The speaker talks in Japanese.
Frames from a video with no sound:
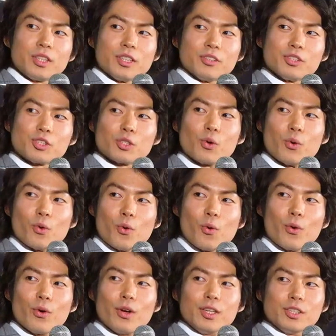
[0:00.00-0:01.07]
ていう賞
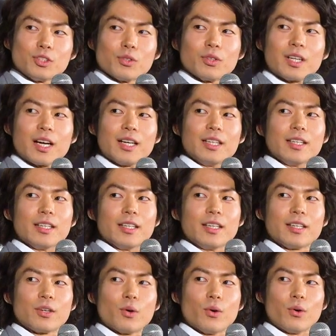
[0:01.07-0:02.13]
をジョン・カリー
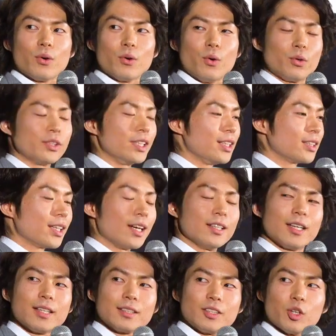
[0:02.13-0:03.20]
にこう送りた
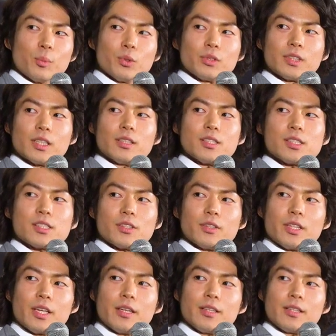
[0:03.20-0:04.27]
いなって思ったんですよ、
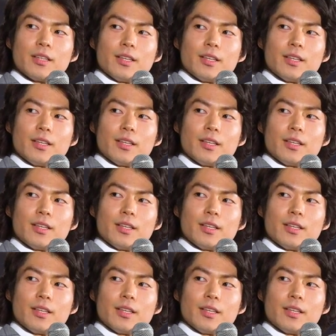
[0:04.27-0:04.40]
ね、難しいの